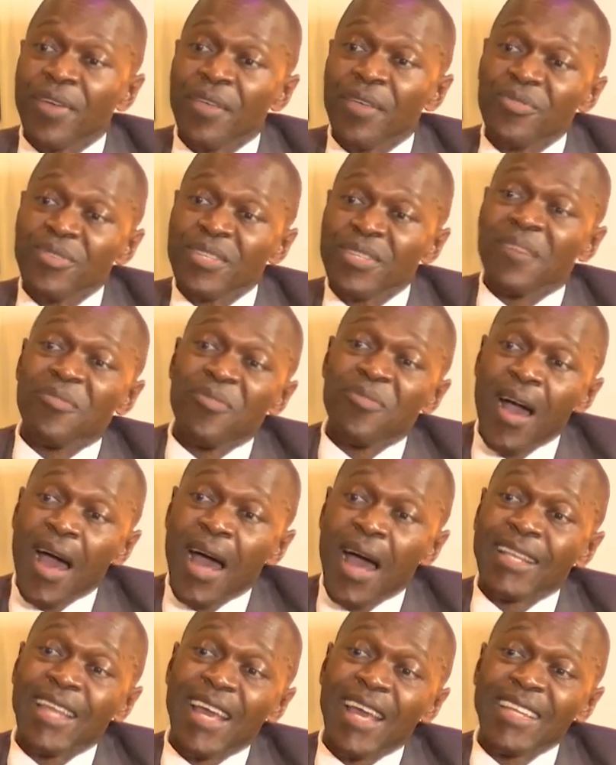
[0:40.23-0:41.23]
il faut savoir
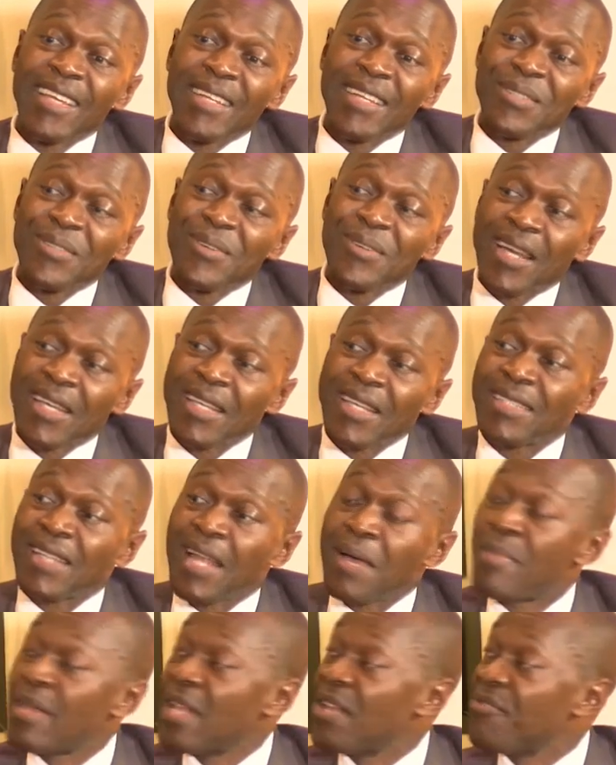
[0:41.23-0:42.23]
en dernier ressort à qui cela
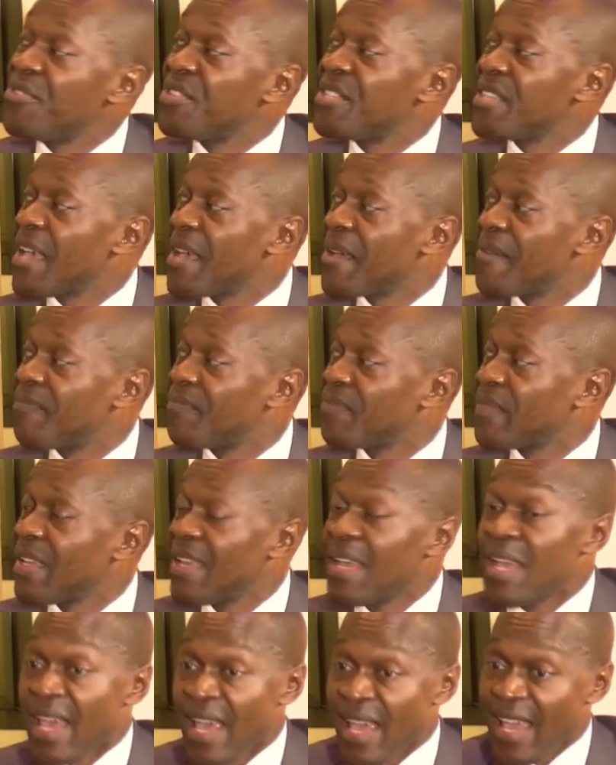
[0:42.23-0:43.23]
bénéficiait. D'accord, je
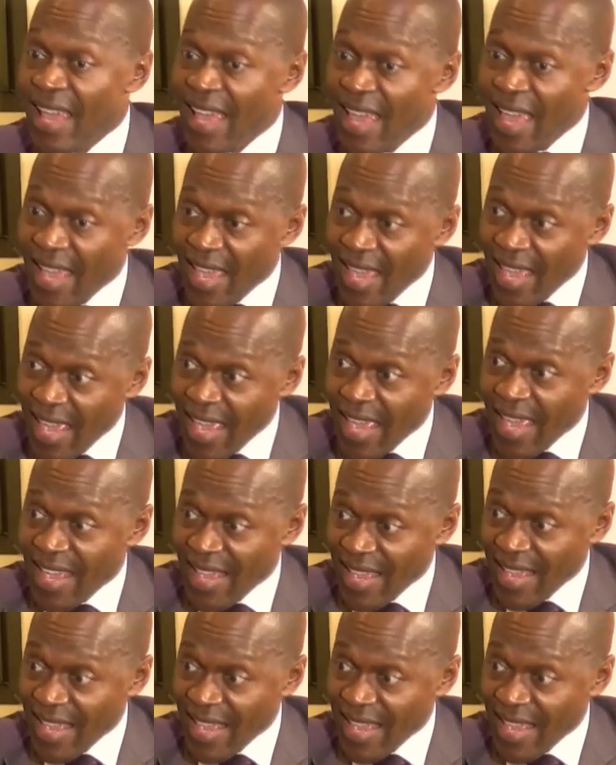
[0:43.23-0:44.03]
reviens à vous. Et